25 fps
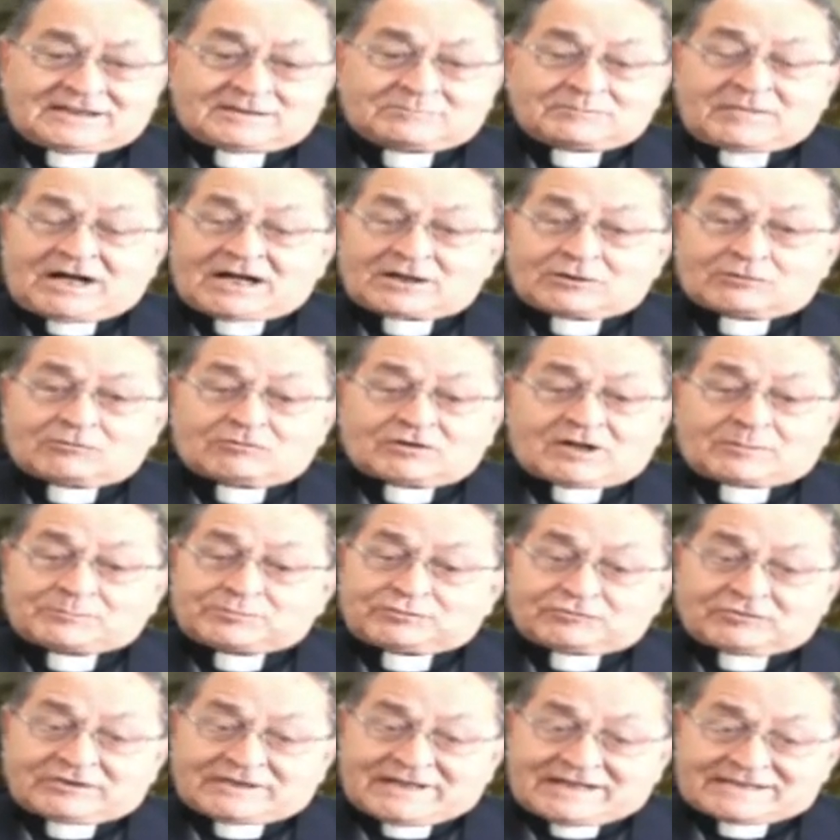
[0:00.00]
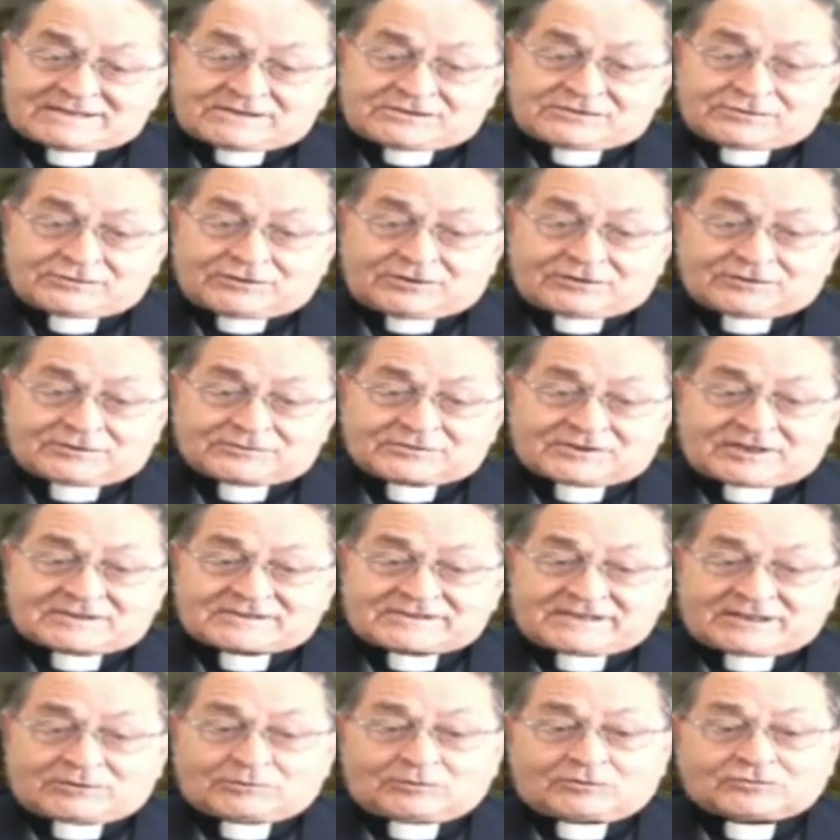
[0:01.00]
ma ancora più graziosa,
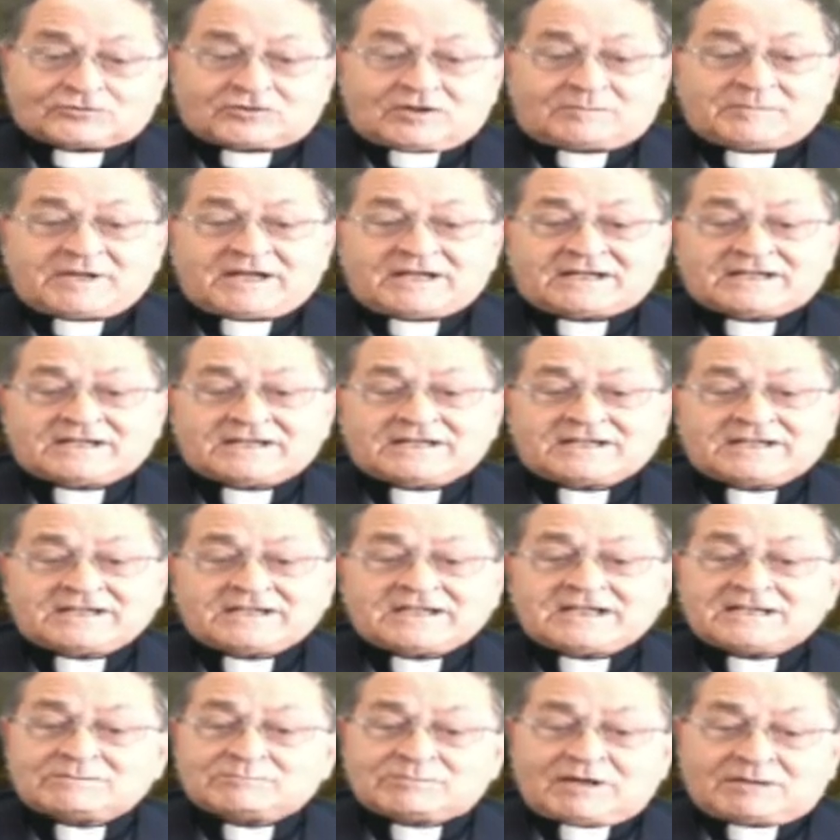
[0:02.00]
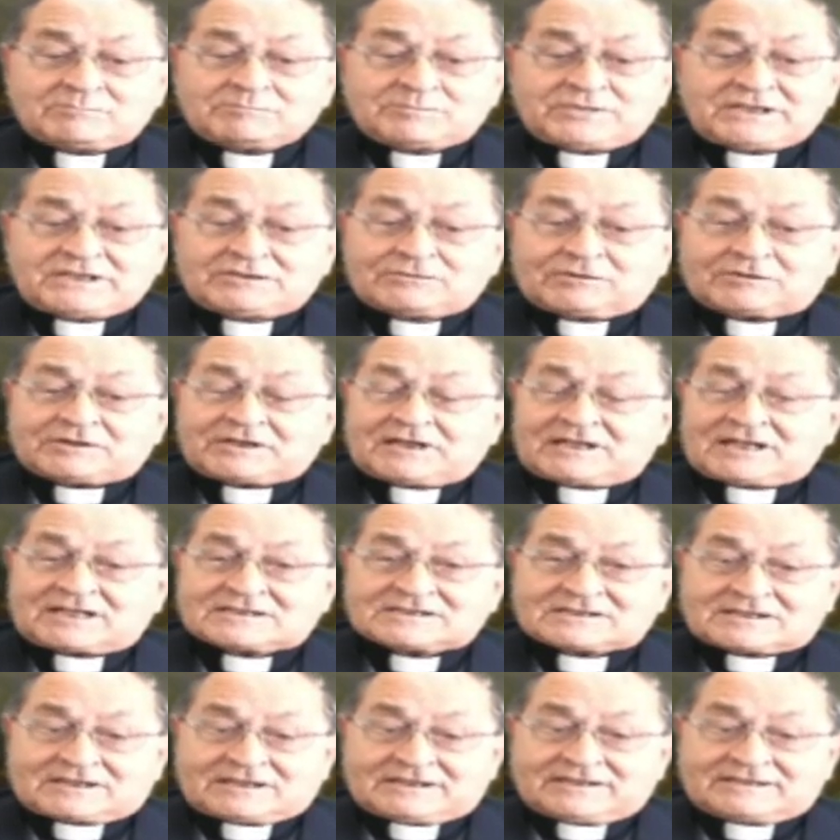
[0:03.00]
secondo me, il bambino che l'ha
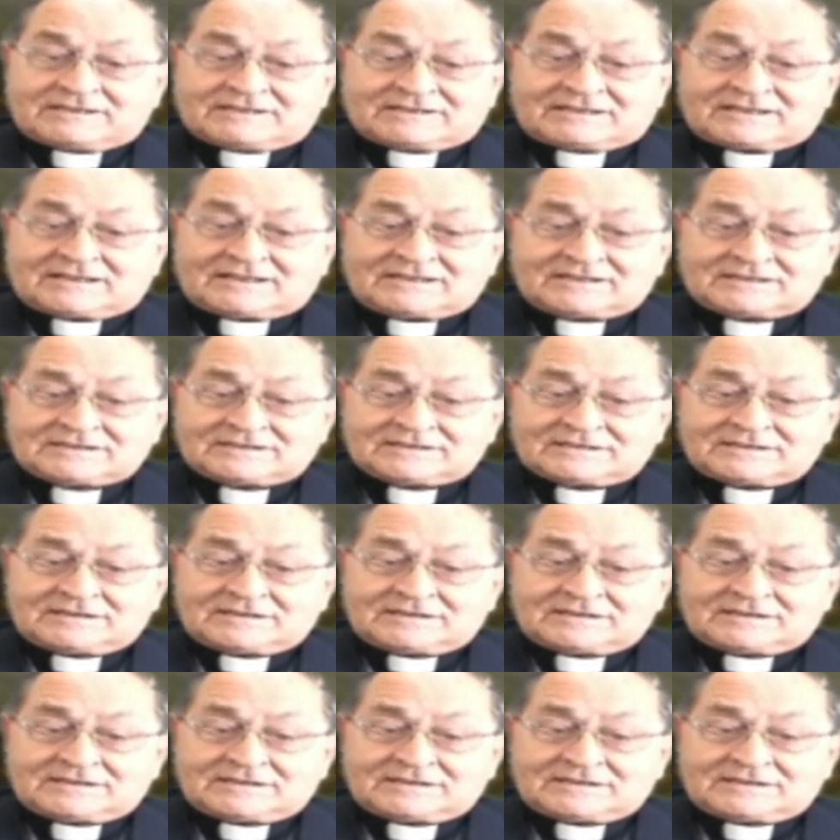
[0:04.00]
scritta,